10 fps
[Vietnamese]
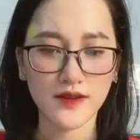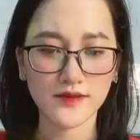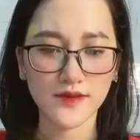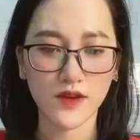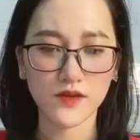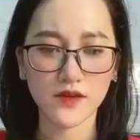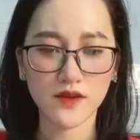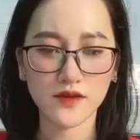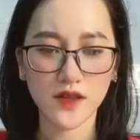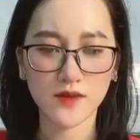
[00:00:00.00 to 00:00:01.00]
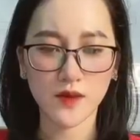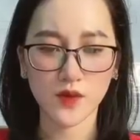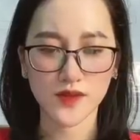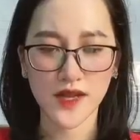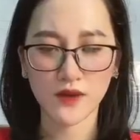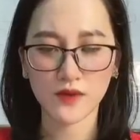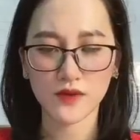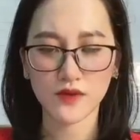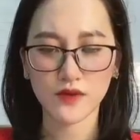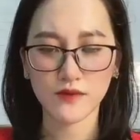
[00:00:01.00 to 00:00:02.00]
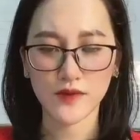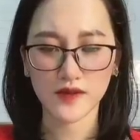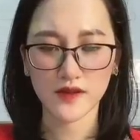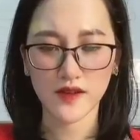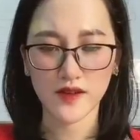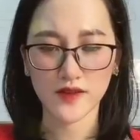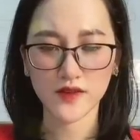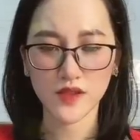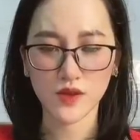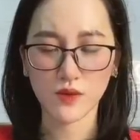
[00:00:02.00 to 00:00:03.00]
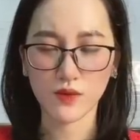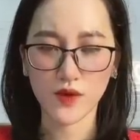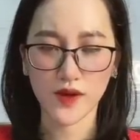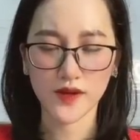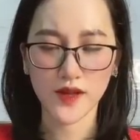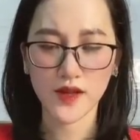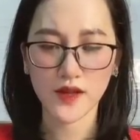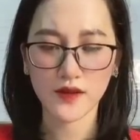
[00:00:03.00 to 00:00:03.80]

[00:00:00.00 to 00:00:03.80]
Nhà ở Khương đâm thêm một dao Mang tiền đến xì nhục đuổi anh đi